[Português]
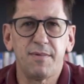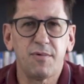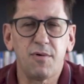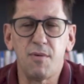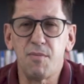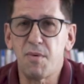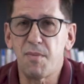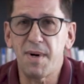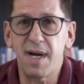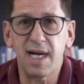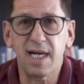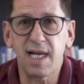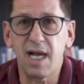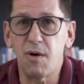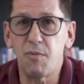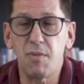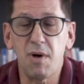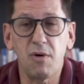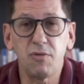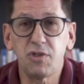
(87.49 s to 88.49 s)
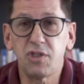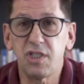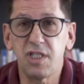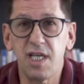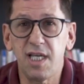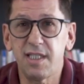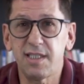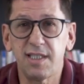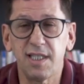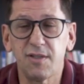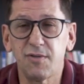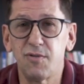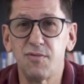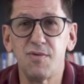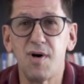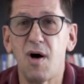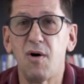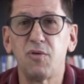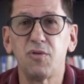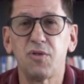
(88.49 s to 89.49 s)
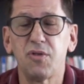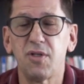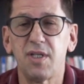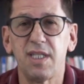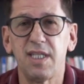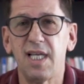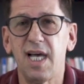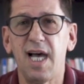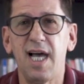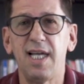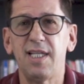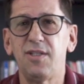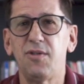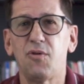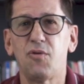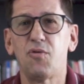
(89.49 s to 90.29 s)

como marcar uma audiência com a autoridade,